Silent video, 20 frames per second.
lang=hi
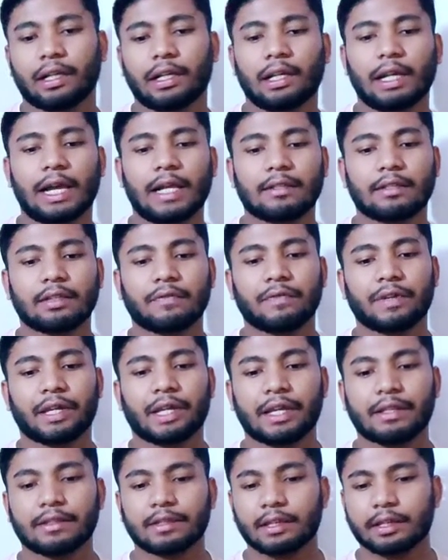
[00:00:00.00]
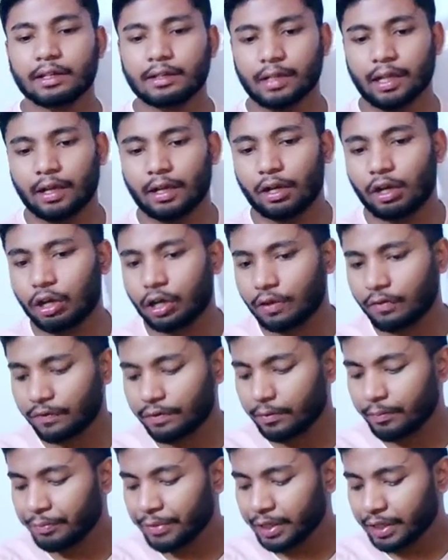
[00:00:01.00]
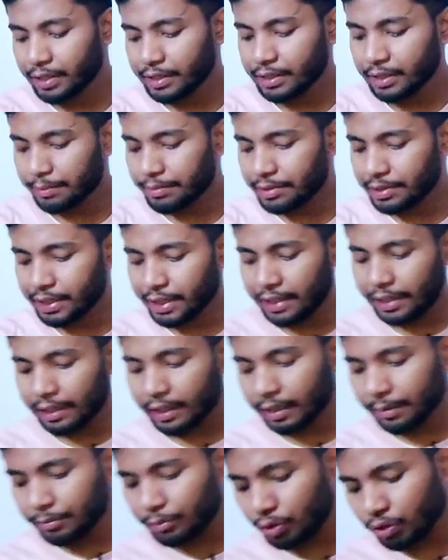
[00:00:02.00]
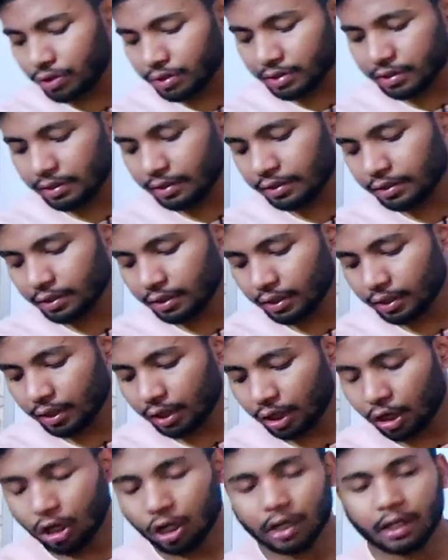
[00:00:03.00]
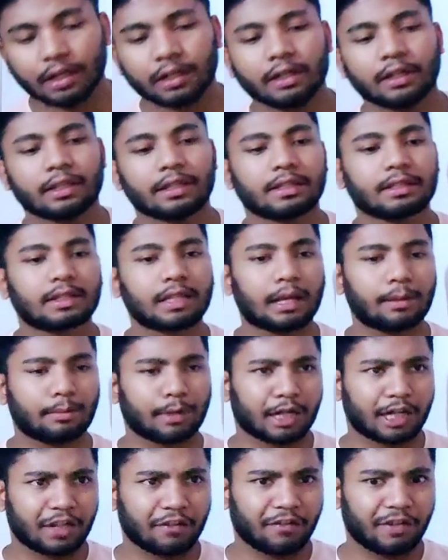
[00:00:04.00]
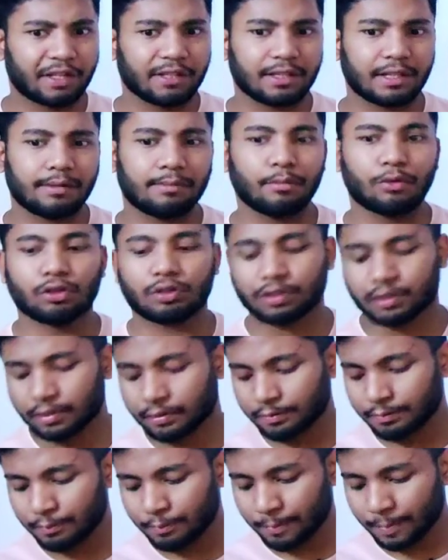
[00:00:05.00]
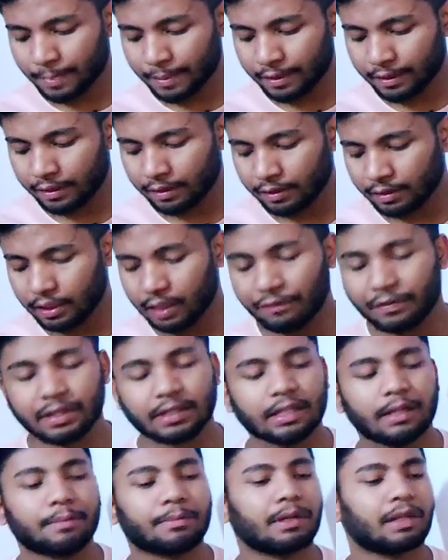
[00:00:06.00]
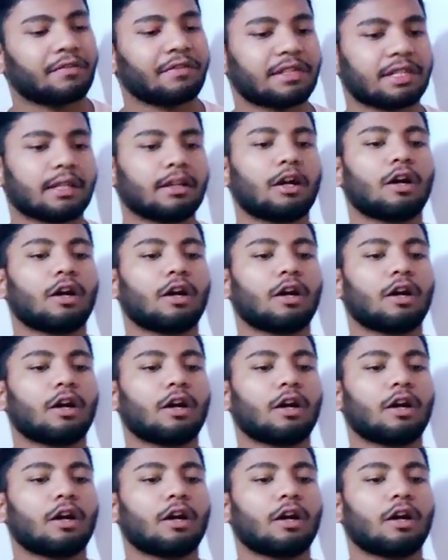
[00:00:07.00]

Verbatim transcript: क्लासिफिकेशन ऑफ सब्सिडरी बुक्स और सब डिवीजन बुक्स या फिर सब डिवीज़न